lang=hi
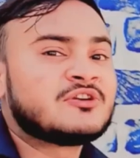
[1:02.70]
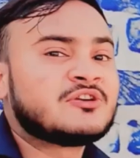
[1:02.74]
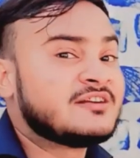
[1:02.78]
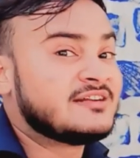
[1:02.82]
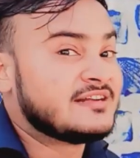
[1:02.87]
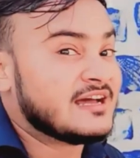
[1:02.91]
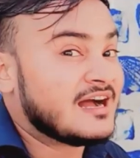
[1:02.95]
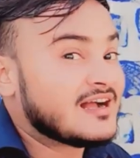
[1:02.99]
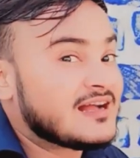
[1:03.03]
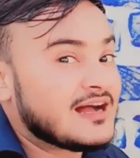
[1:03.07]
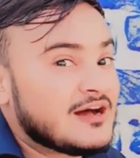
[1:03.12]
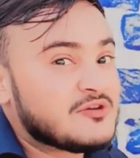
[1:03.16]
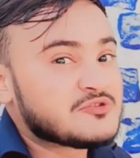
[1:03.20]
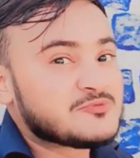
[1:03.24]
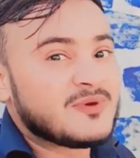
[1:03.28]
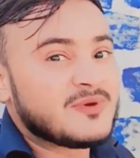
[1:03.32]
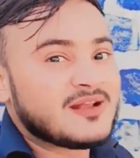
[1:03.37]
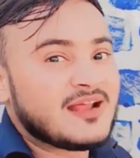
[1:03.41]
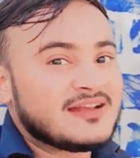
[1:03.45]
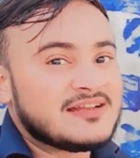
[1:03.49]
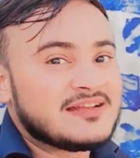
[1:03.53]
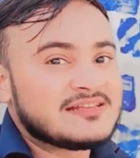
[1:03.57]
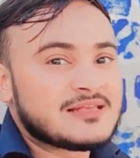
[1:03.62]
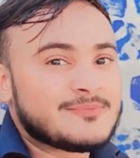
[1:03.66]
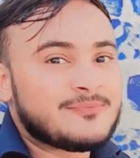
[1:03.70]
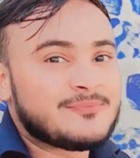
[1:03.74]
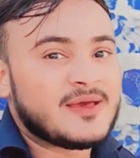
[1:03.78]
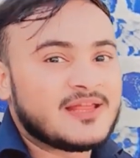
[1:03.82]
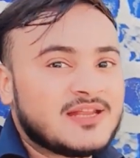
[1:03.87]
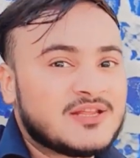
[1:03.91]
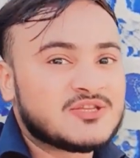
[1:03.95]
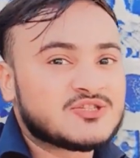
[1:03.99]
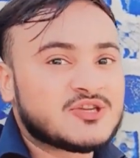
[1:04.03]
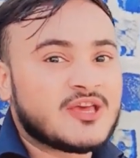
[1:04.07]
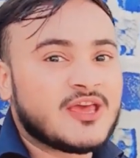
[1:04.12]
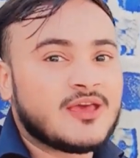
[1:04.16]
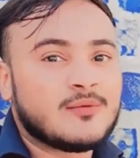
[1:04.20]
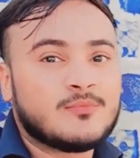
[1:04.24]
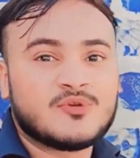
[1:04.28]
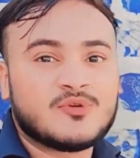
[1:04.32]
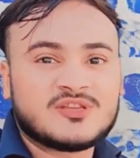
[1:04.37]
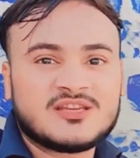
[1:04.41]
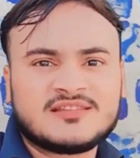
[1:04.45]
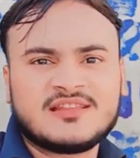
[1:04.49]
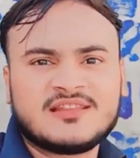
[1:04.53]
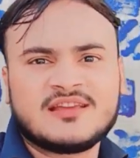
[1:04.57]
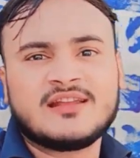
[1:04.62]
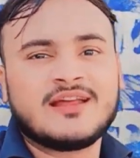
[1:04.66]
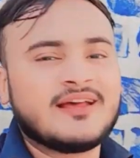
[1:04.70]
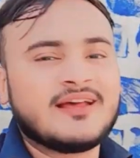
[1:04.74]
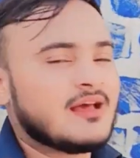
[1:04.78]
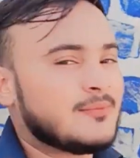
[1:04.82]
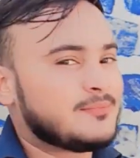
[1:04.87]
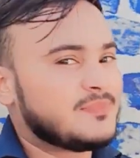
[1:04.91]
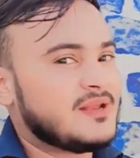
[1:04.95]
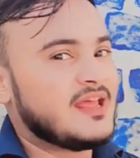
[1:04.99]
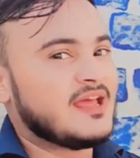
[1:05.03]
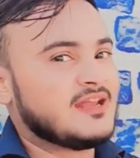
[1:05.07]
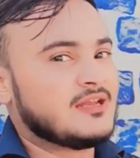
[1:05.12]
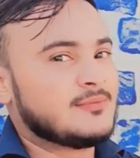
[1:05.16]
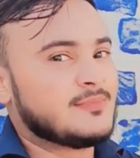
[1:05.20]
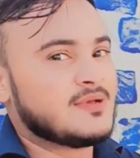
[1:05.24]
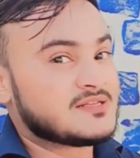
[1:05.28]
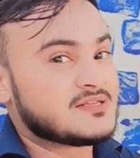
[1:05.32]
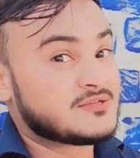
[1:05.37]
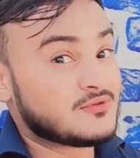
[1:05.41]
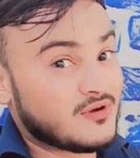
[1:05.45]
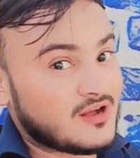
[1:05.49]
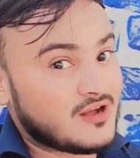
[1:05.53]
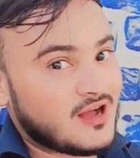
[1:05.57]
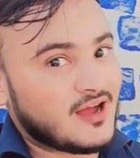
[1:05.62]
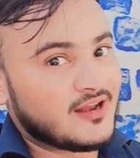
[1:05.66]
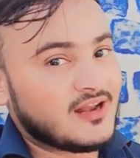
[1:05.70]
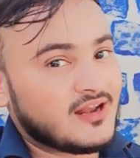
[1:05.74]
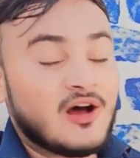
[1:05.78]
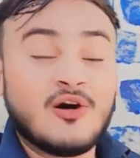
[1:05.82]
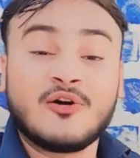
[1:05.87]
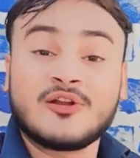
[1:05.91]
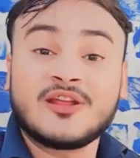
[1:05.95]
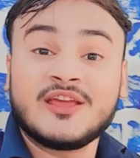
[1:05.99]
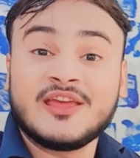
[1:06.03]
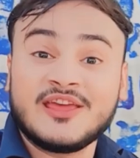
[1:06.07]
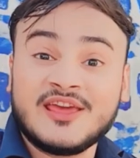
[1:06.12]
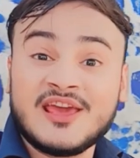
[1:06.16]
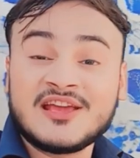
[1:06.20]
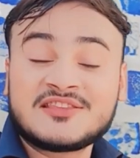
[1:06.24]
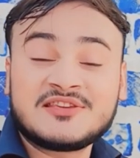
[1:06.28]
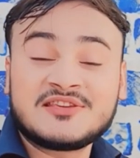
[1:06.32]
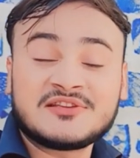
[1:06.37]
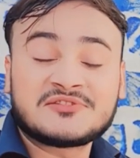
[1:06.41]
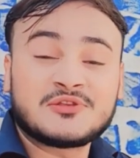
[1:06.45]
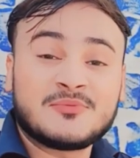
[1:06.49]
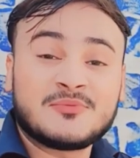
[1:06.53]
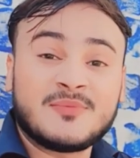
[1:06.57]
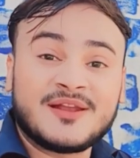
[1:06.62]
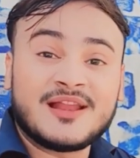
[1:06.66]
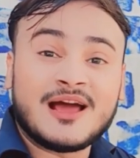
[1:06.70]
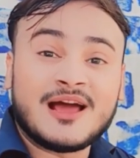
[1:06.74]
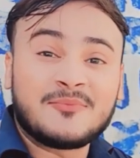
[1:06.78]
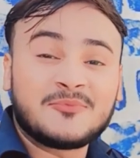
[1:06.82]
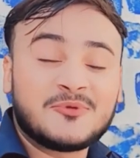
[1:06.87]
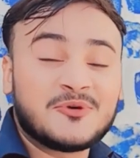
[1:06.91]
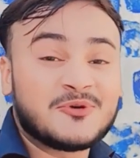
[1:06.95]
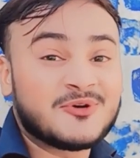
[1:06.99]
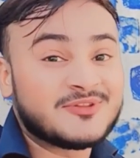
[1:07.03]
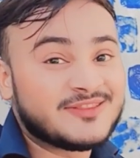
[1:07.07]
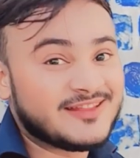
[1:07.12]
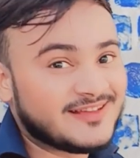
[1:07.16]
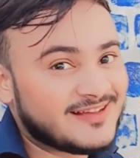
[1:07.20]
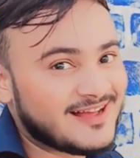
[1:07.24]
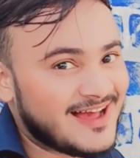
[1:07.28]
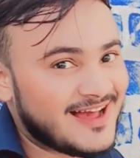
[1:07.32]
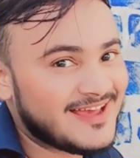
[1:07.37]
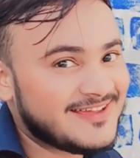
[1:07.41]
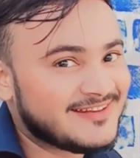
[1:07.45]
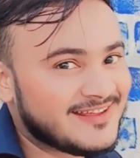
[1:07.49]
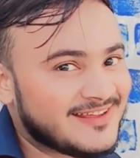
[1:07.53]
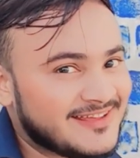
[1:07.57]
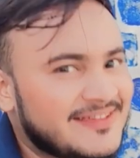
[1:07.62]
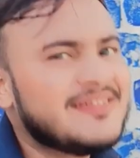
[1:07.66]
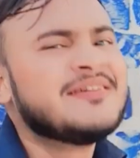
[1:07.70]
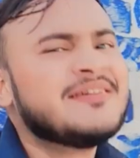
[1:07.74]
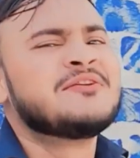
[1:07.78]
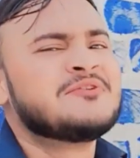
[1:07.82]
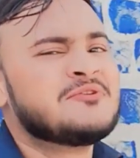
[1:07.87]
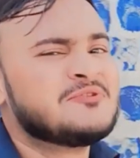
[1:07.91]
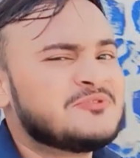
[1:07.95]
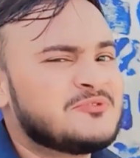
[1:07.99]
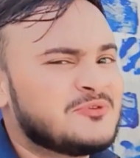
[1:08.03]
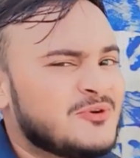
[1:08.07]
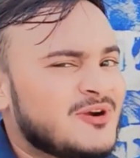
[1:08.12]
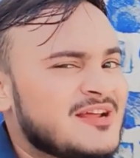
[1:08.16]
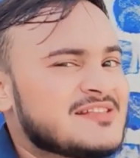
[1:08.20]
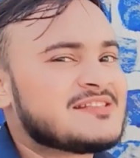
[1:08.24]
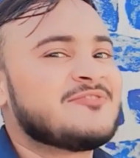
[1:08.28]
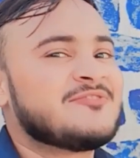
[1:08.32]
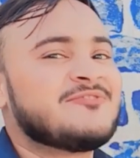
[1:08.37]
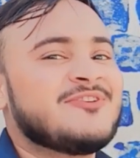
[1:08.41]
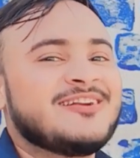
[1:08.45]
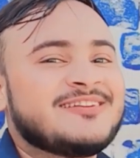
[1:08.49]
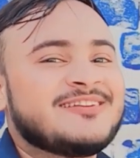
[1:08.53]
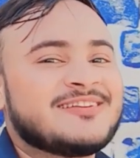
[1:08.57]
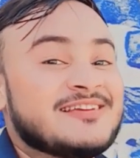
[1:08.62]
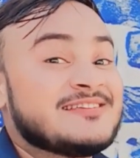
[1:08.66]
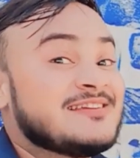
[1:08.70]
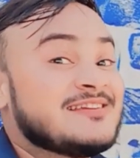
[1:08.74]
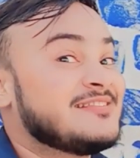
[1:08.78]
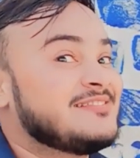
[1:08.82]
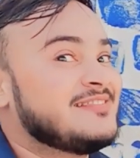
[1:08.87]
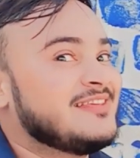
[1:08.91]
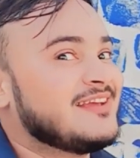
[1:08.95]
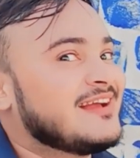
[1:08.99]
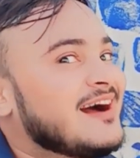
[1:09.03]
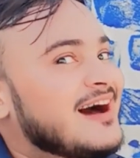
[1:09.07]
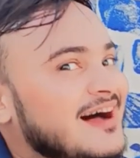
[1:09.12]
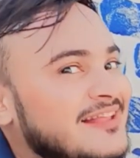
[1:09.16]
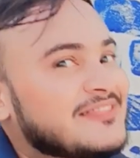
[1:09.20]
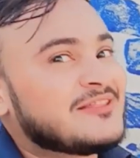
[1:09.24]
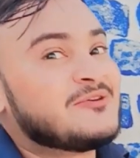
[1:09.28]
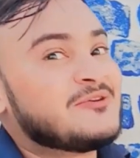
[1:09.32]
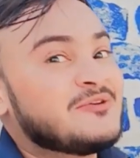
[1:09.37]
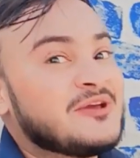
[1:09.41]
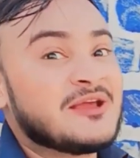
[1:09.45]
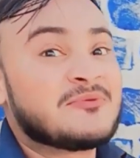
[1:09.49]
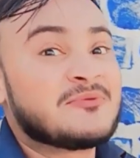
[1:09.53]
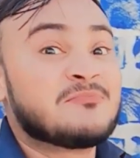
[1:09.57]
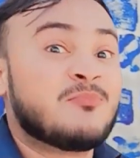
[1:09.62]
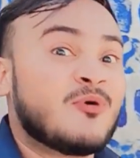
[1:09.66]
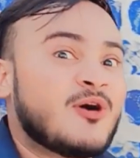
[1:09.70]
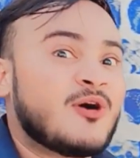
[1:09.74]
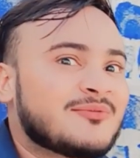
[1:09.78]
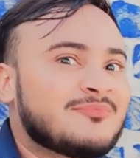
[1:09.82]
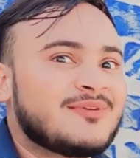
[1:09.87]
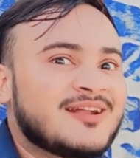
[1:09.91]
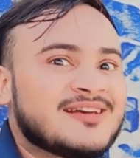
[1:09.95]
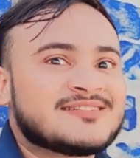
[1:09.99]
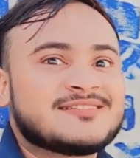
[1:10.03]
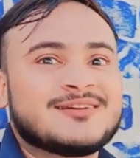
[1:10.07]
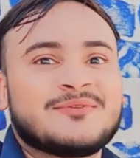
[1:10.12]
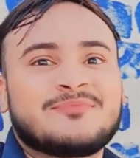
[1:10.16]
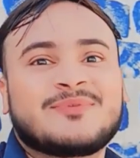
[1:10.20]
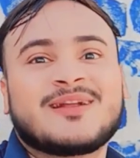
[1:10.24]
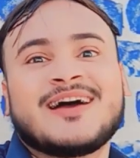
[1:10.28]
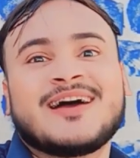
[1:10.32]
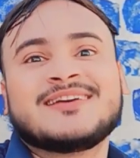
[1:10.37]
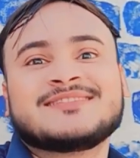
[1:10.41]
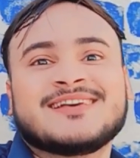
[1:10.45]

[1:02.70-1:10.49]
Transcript: डक हाउस बनाने से पहले जो है मुझे देना है अपने एनिमल्स को खाना और एक चीज़ तो मैंने आप लोगों को दिखाई ही नहीं थोड़ा सा वेट कीजिए दिखाता हूँ एक बहुत बड़ा सरप्राइज